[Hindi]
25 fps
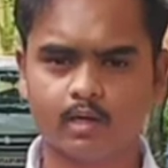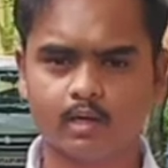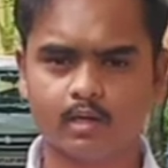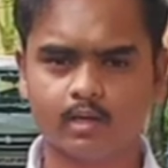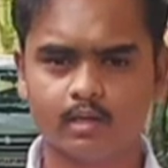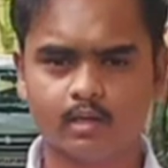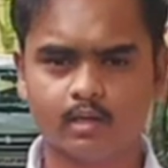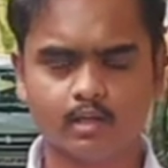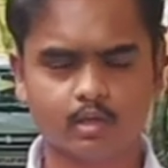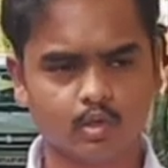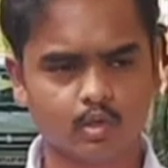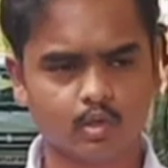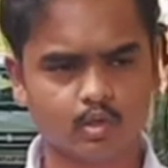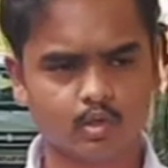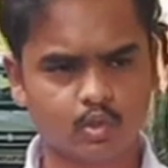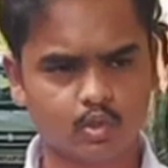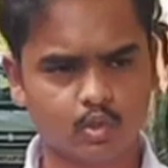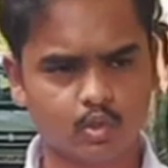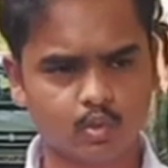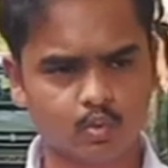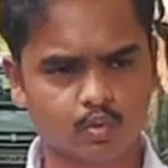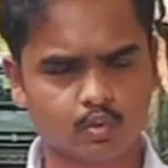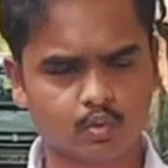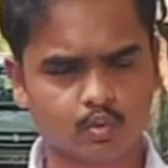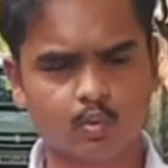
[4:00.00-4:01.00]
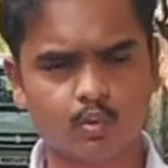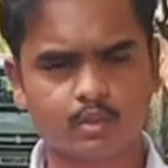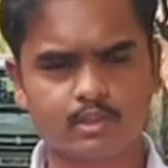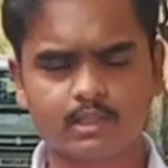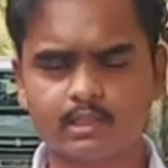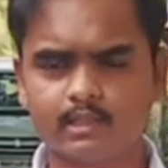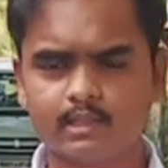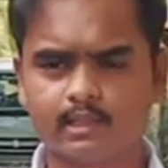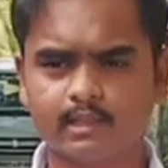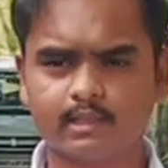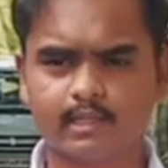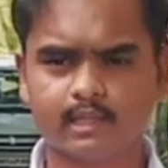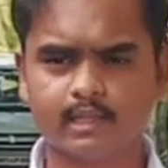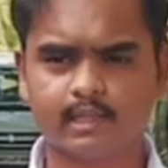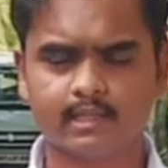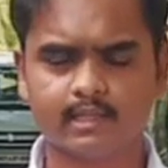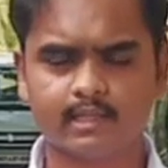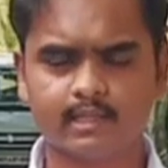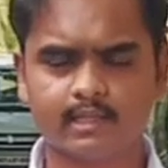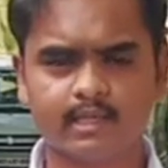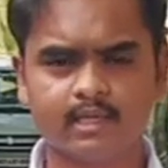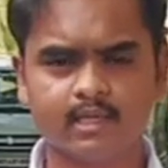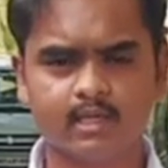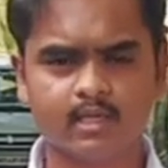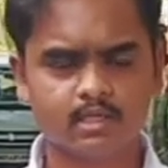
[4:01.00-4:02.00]
तो यीशु उसको वचन देता है कि
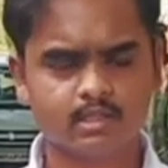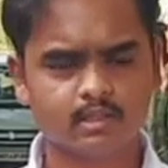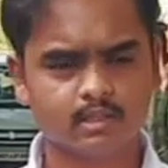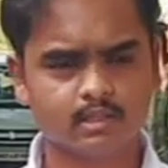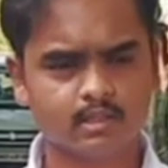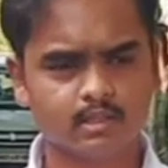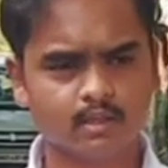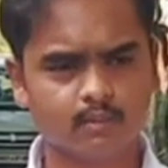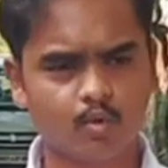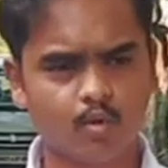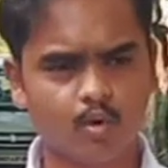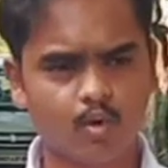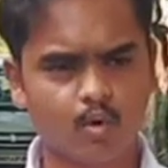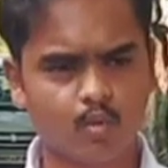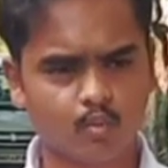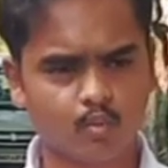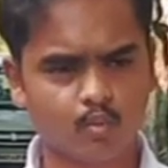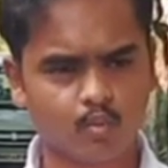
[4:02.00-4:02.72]
जब वो,